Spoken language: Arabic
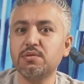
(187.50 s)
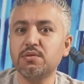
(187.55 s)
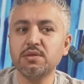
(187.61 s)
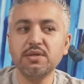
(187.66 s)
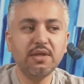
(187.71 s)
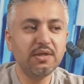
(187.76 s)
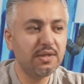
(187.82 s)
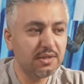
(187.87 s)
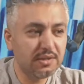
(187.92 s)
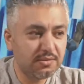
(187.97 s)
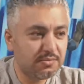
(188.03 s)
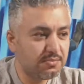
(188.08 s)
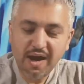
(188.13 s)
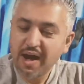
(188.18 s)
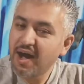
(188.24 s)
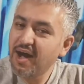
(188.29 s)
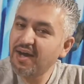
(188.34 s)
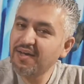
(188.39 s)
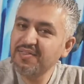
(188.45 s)
يعني
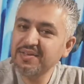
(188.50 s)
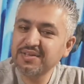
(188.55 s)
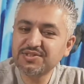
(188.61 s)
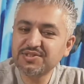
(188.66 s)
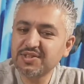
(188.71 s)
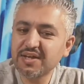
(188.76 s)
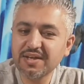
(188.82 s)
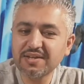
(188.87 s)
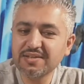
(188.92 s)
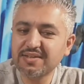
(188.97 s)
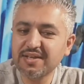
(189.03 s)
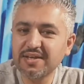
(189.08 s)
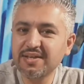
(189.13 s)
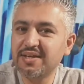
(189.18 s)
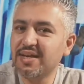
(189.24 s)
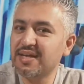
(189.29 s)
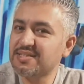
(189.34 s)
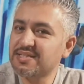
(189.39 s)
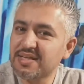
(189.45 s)
هذه
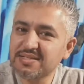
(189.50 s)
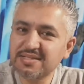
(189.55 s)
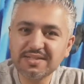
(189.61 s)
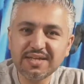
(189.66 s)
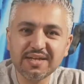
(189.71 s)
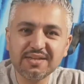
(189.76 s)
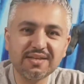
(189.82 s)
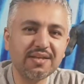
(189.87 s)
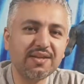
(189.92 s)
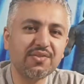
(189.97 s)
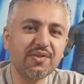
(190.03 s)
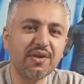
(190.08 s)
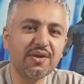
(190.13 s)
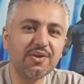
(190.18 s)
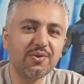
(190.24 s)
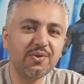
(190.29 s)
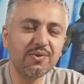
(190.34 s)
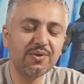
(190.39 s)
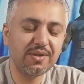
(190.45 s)
الشغلتين الاساسيات اللي
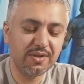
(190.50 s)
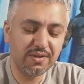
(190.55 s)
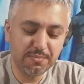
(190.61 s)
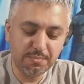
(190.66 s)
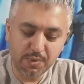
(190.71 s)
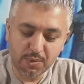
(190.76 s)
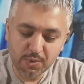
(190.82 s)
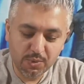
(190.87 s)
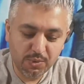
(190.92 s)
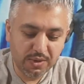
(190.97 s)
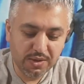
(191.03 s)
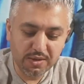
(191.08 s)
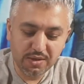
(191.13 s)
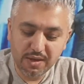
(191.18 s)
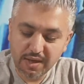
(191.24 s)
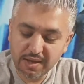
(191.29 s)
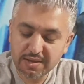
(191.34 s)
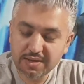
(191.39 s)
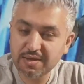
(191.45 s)
ضايقوني موضوع
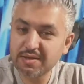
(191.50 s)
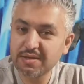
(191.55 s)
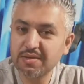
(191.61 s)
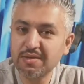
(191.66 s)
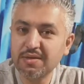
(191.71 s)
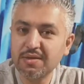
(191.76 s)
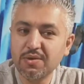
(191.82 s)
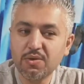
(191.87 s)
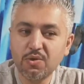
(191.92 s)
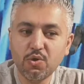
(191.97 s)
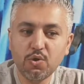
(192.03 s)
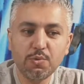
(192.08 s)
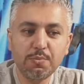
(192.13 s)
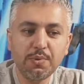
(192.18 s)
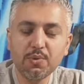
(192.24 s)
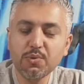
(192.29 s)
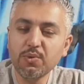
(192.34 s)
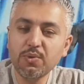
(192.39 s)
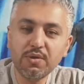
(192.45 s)
اللك
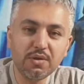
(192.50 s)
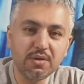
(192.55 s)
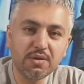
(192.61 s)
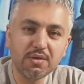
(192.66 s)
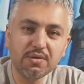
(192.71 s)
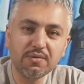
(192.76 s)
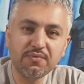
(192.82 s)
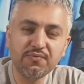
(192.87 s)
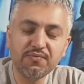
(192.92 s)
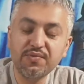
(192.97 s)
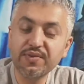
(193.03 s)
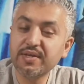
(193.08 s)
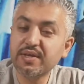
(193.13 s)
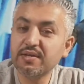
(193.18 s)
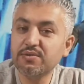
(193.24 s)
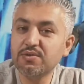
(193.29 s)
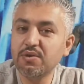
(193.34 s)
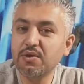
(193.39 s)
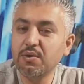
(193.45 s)
وموضوع
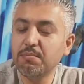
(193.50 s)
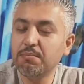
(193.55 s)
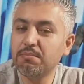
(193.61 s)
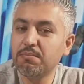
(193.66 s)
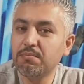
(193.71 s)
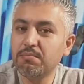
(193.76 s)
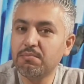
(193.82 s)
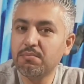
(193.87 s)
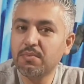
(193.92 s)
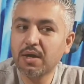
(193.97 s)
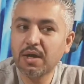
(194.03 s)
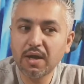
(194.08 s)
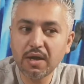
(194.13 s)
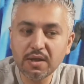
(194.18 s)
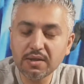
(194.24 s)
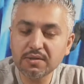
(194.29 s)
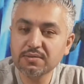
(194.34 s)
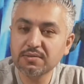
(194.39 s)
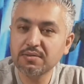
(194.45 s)
فكره الام
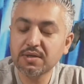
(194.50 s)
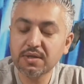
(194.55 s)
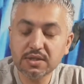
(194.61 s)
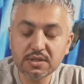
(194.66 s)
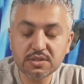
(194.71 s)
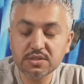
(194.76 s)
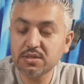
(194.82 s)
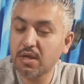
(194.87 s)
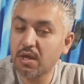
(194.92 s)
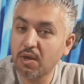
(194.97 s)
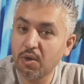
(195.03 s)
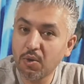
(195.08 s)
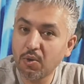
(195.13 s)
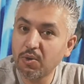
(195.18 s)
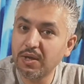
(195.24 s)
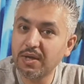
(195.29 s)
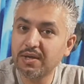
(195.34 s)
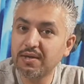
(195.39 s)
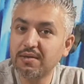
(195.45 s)
غلط القصه
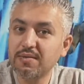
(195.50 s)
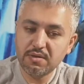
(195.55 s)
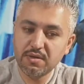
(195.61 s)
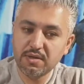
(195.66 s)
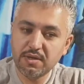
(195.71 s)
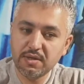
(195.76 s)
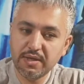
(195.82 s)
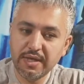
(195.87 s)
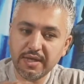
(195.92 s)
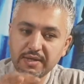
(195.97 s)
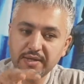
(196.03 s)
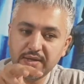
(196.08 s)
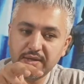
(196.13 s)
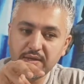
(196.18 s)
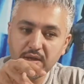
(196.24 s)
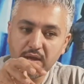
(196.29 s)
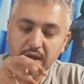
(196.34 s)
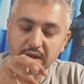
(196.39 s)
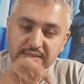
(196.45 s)
حوله
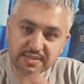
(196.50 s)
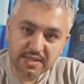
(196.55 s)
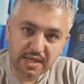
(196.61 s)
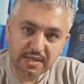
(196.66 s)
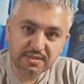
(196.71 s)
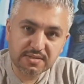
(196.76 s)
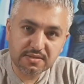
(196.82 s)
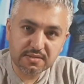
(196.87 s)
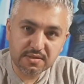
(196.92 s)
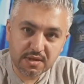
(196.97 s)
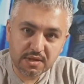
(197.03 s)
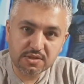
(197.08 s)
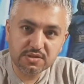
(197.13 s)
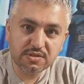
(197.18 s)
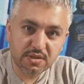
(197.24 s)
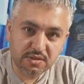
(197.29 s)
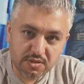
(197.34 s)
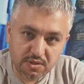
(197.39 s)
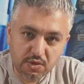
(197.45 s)
يعني اساس
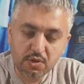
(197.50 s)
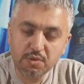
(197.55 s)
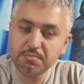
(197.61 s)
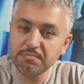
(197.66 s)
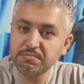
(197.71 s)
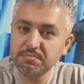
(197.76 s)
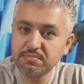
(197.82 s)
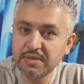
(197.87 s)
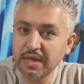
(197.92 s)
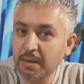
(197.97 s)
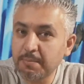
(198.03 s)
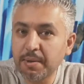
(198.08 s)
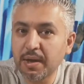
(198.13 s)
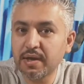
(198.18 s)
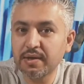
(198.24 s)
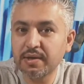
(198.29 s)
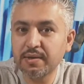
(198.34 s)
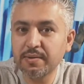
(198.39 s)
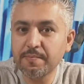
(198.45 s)
قصه الام
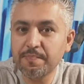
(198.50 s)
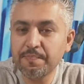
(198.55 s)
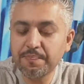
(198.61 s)
تعبانه